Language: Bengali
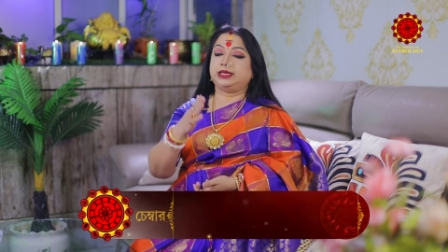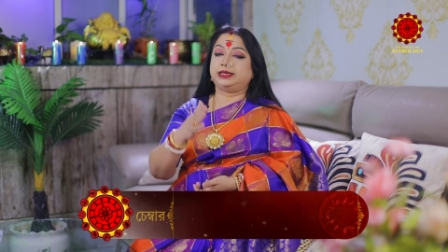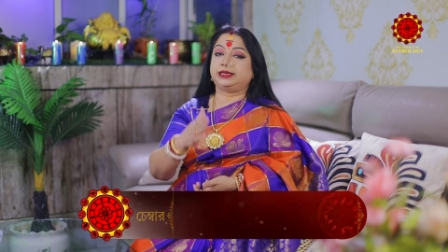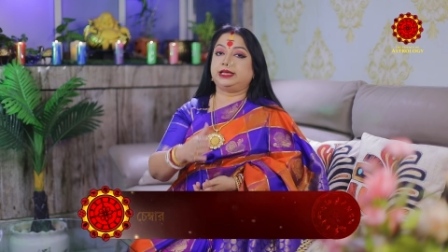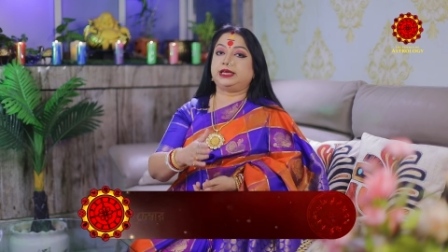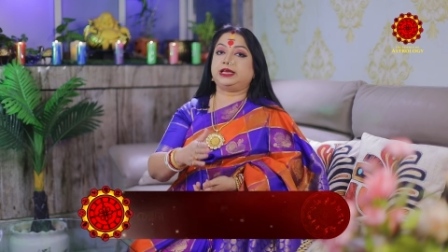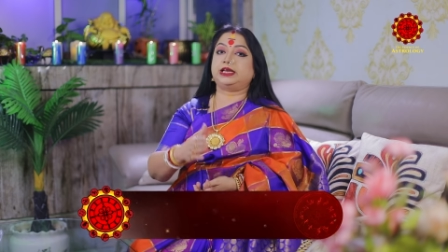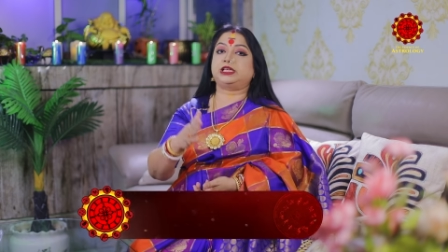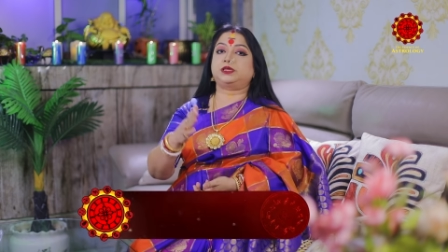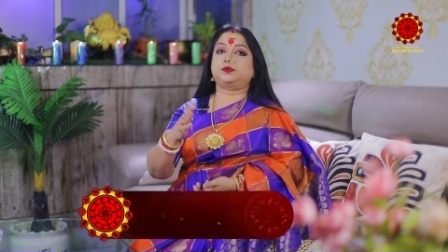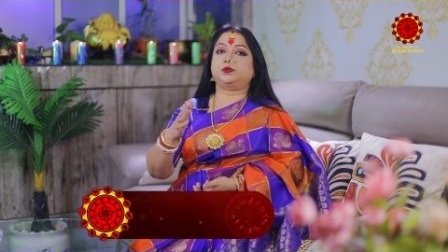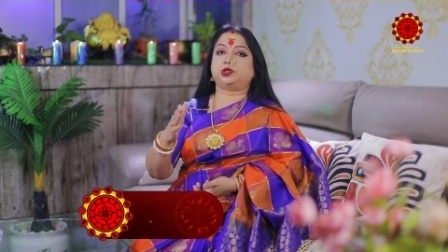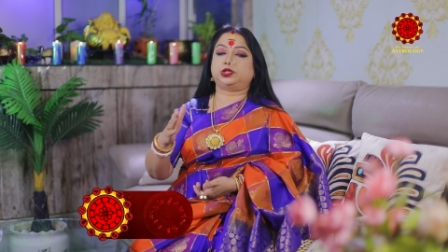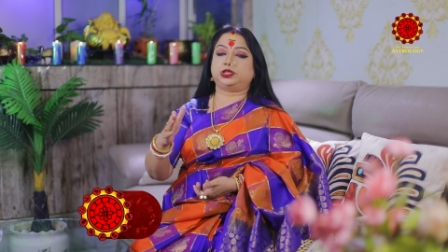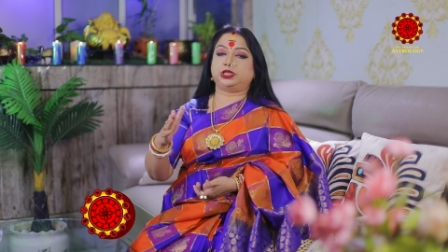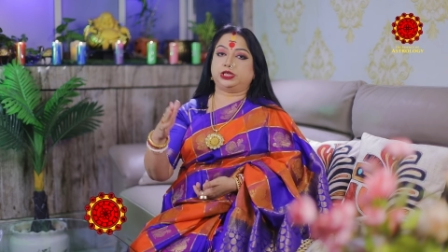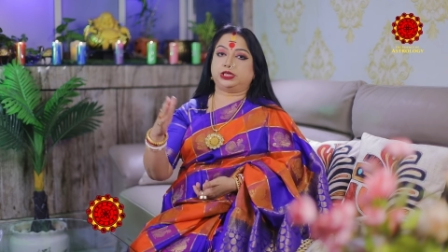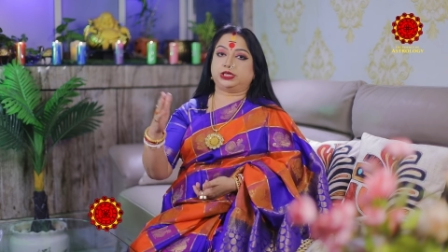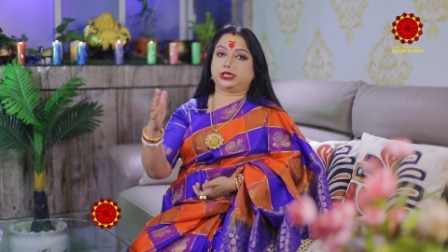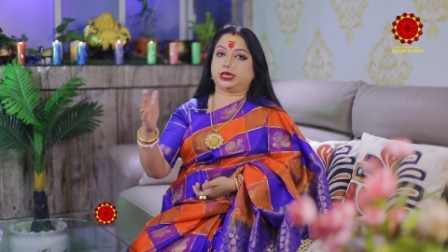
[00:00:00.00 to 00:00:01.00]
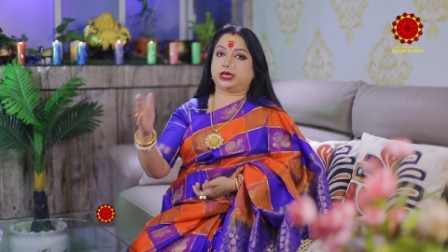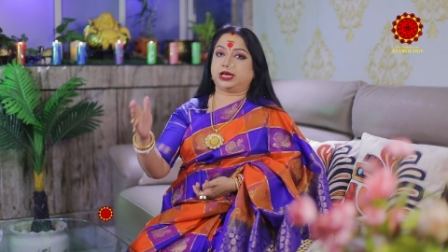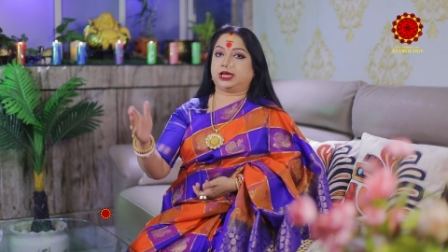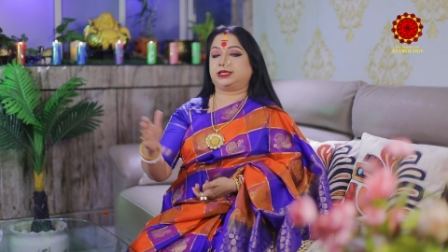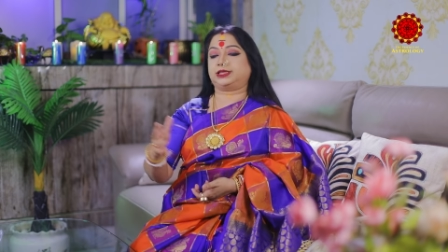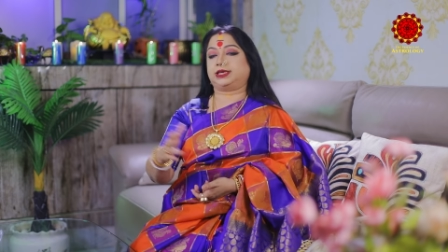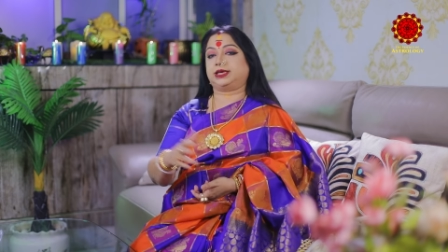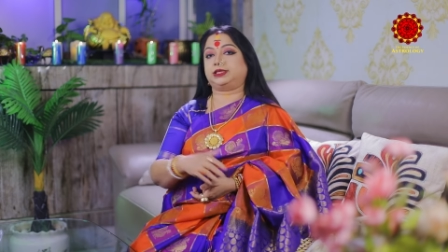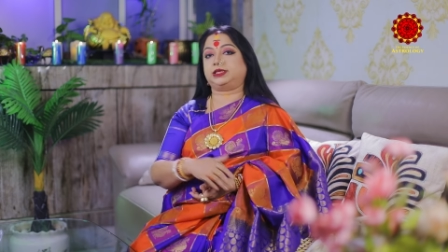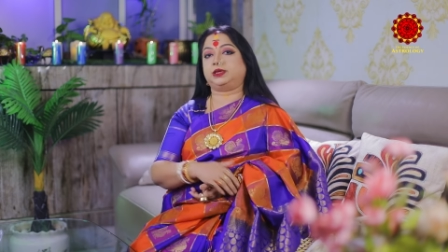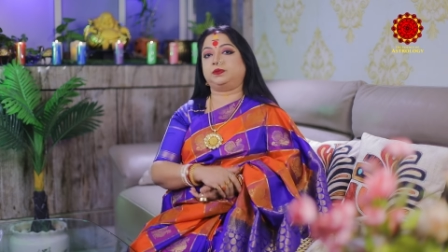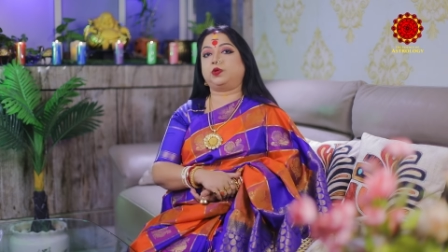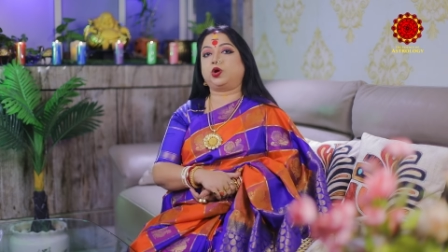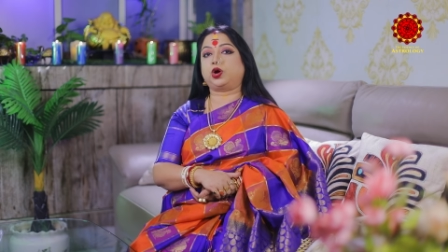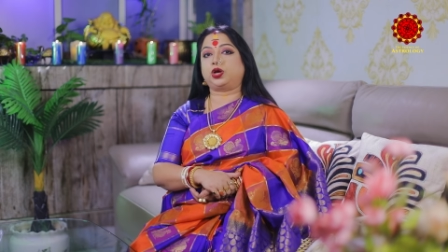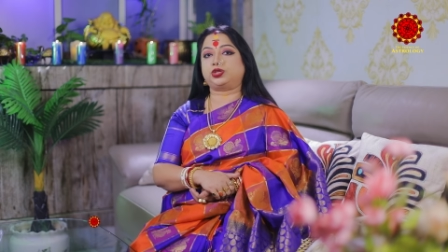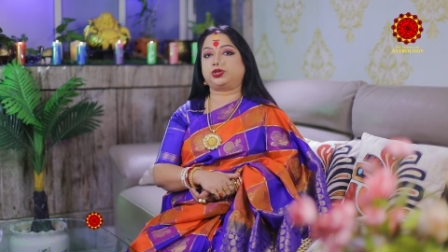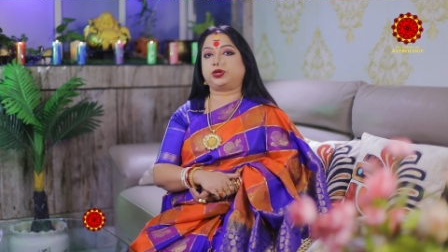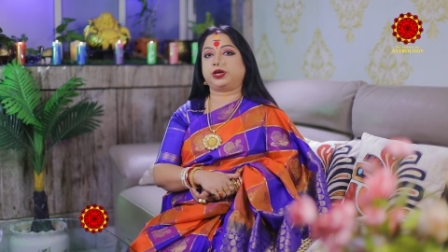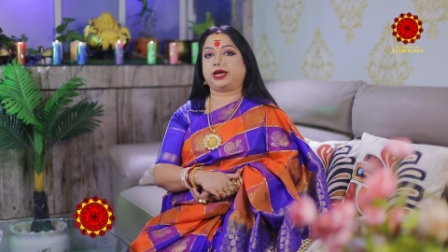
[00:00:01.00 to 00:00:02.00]
তিরিশ বত্রিশের কাছাকাছি
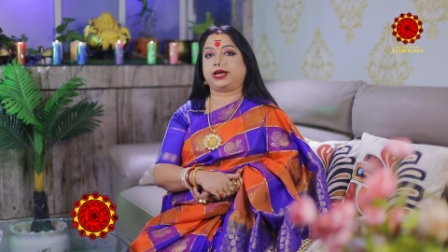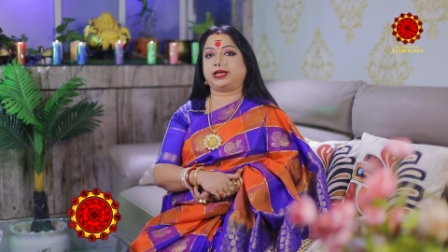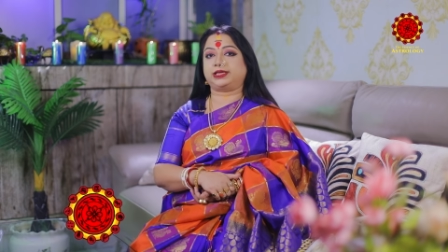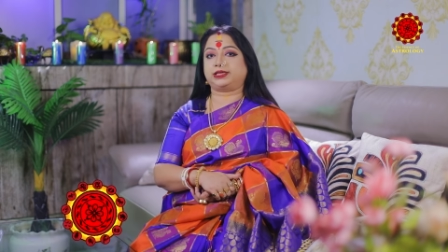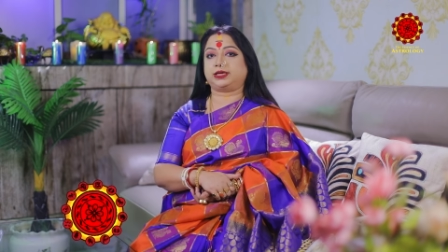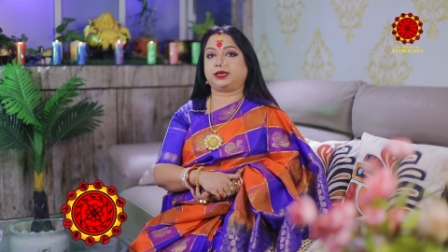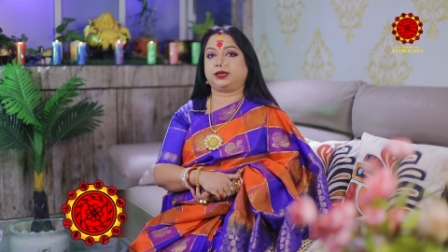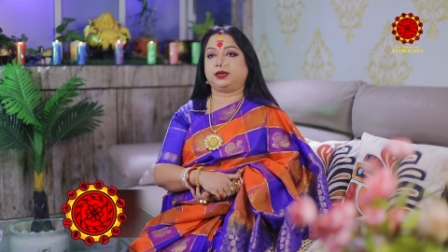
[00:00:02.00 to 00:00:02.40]
বয়স হয়ে গেছে